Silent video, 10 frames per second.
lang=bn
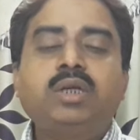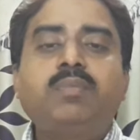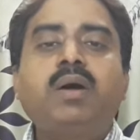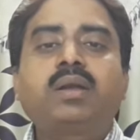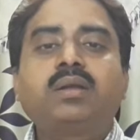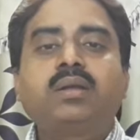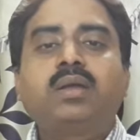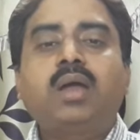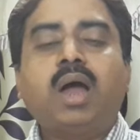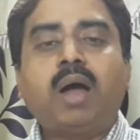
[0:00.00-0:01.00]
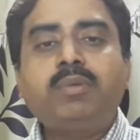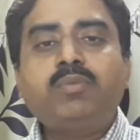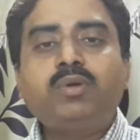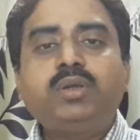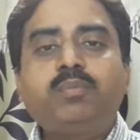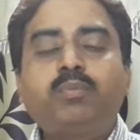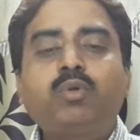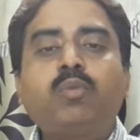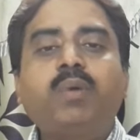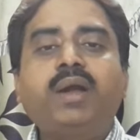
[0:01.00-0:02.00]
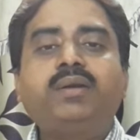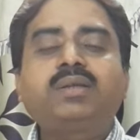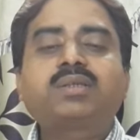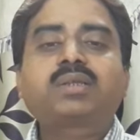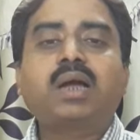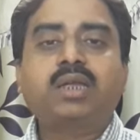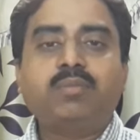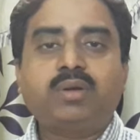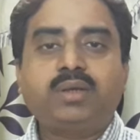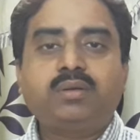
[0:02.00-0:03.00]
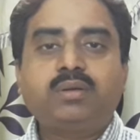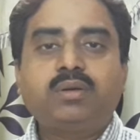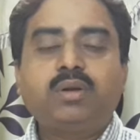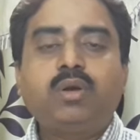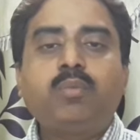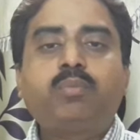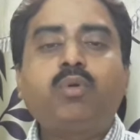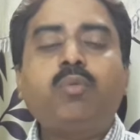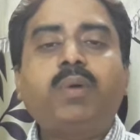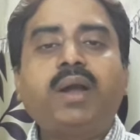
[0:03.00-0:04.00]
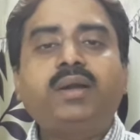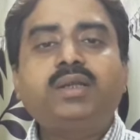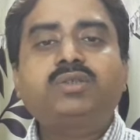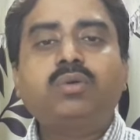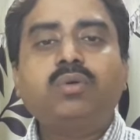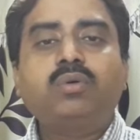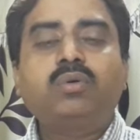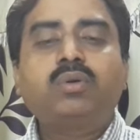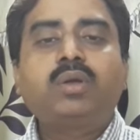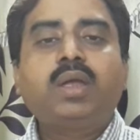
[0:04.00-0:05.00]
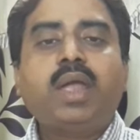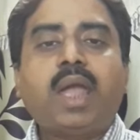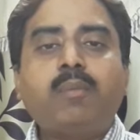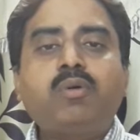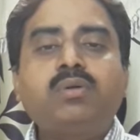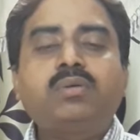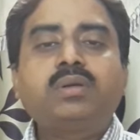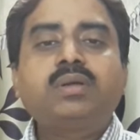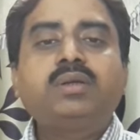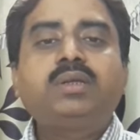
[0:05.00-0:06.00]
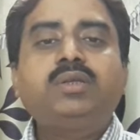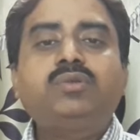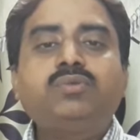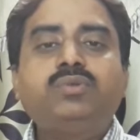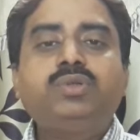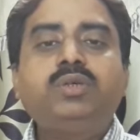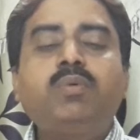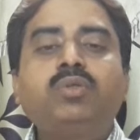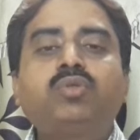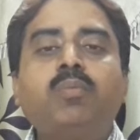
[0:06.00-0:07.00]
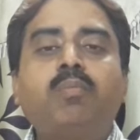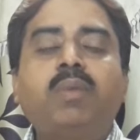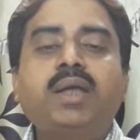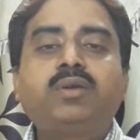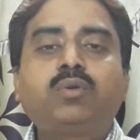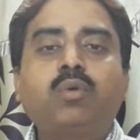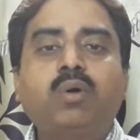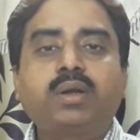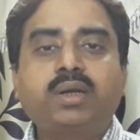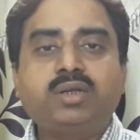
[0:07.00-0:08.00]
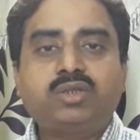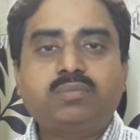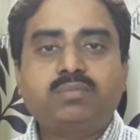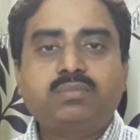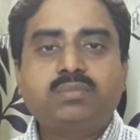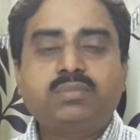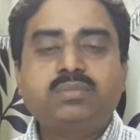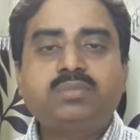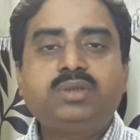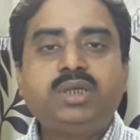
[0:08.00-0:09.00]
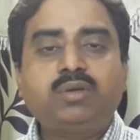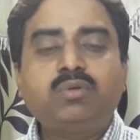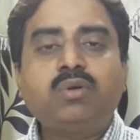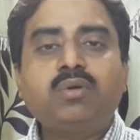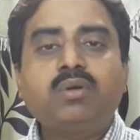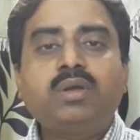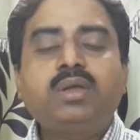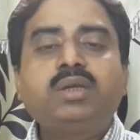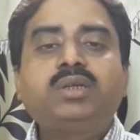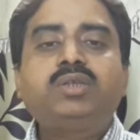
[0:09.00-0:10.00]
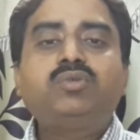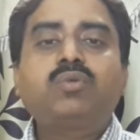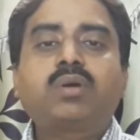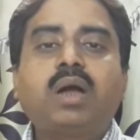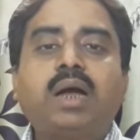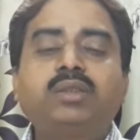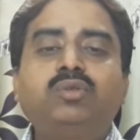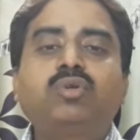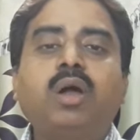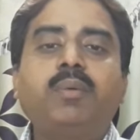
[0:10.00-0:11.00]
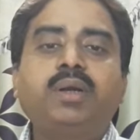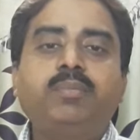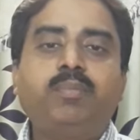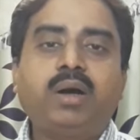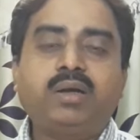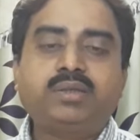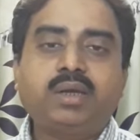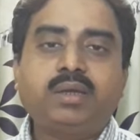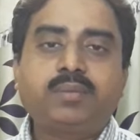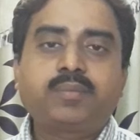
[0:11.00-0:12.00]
এবার আমি বলি প্রোবায়োটিক্স কাকে বলে প্রোবায়োটিক্স হলো এমন কিছু জীবন্ত মাইক্রো অর্গানিজম যেগুলো কিছু খাদ্য খাবারে পাওয়া যায়